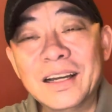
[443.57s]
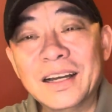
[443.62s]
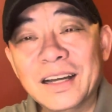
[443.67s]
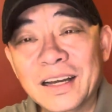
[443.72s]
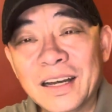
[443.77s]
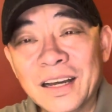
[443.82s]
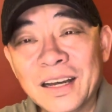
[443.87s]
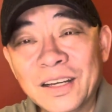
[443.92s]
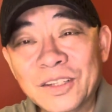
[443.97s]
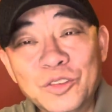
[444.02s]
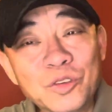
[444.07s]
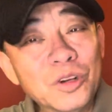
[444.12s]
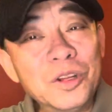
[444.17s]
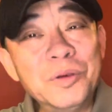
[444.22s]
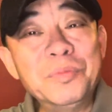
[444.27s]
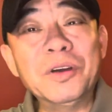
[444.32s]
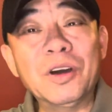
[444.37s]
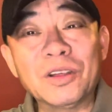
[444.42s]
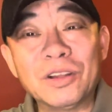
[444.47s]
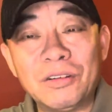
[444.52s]
啊，用
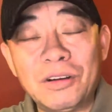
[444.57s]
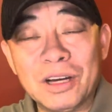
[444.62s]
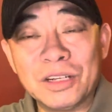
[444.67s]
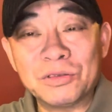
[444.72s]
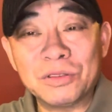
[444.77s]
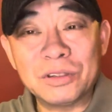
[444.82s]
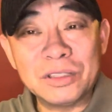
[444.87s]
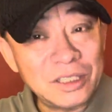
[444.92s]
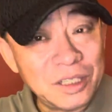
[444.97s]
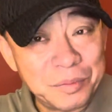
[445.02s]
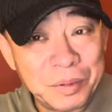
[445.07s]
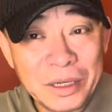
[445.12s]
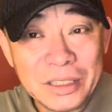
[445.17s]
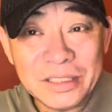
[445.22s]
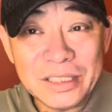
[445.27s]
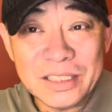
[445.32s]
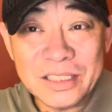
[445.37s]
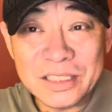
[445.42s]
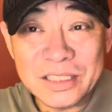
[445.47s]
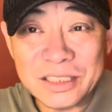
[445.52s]
林彪的话说，这个彭
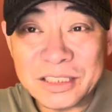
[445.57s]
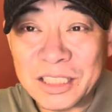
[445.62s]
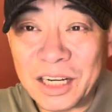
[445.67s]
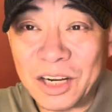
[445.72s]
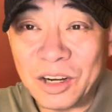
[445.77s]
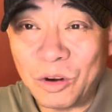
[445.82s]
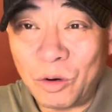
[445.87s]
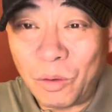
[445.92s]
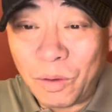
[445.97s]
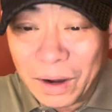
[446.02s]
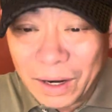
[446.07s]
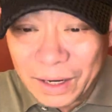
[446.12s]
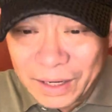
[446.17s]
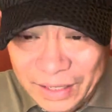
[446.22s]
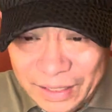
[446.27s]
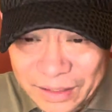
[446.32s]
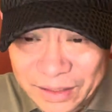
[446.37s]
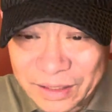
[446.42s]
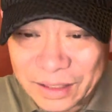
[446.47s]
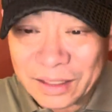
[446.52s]
真是唱花
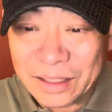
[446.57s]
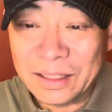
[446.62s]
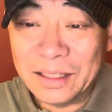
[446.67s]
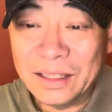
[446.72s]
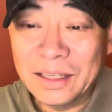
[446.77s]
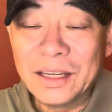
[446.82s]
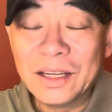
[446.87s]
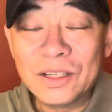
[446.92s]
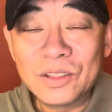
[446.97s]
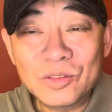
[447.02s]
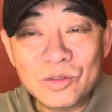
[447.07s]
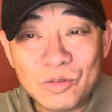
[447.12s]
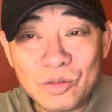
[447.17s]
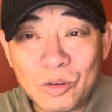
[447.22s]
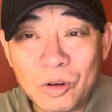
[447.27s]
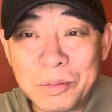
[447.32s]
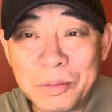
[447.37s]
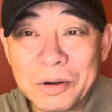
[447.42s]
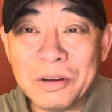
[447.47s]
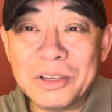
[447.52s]
脸的，
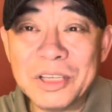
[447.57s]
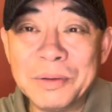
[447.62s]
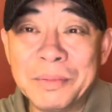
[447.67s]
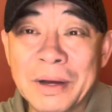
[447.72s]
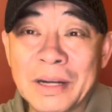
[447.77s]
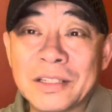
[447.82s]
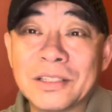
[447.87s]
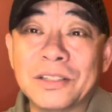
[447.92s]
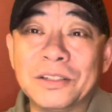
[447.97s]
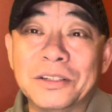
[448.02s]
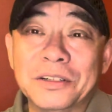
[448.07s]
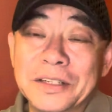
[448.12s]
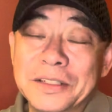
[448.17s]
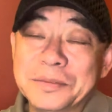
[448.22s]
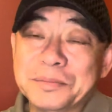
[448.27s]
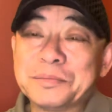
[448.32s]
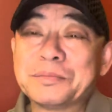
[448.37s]
做不了一把手啊，